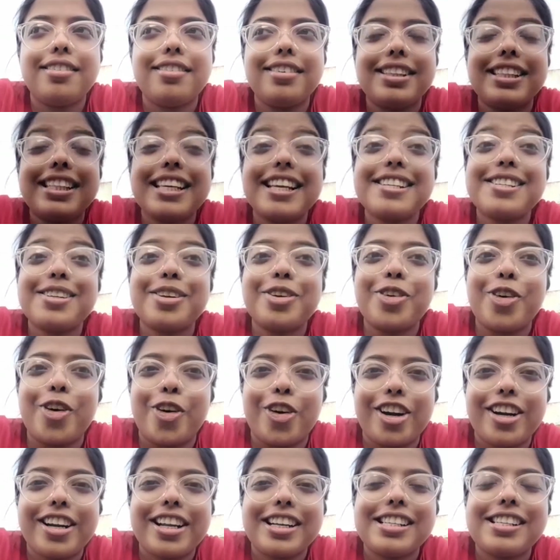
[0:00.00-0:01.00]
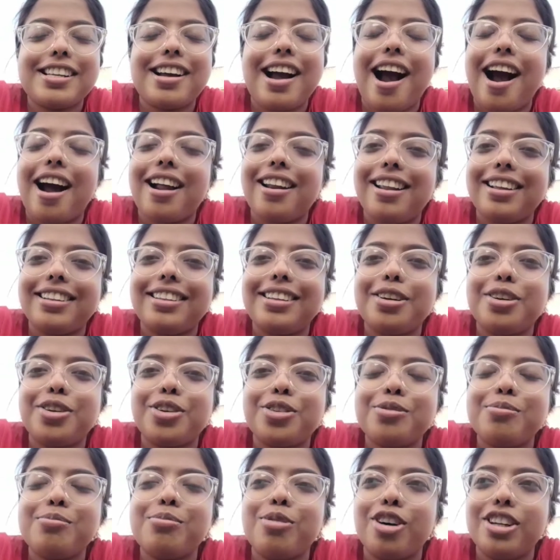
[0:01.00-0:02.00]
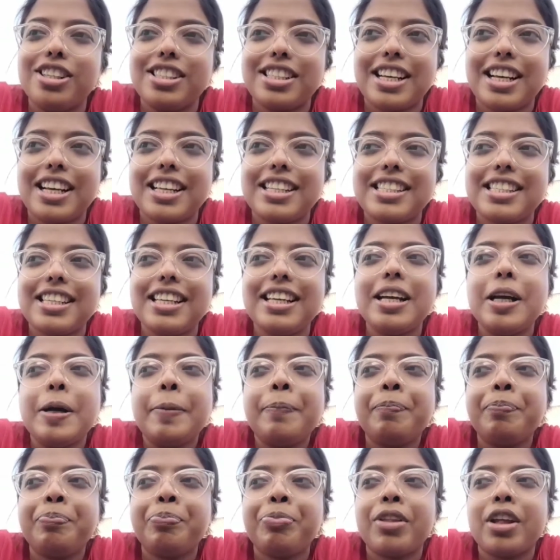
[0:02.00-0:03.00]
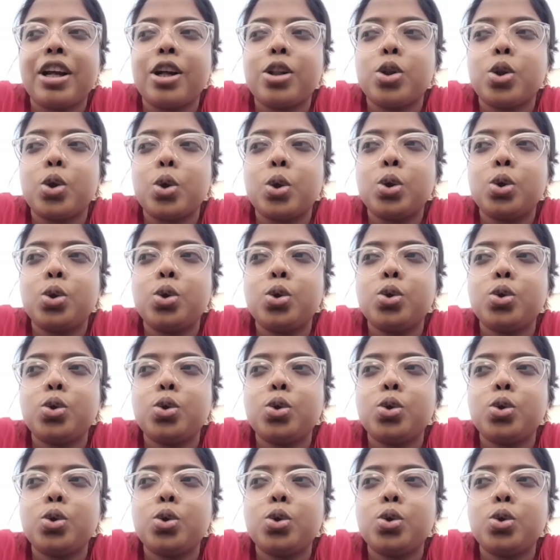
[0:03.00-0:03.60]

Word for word: থিয়েটার করার একটা আলাদা রকম মজা আছে তো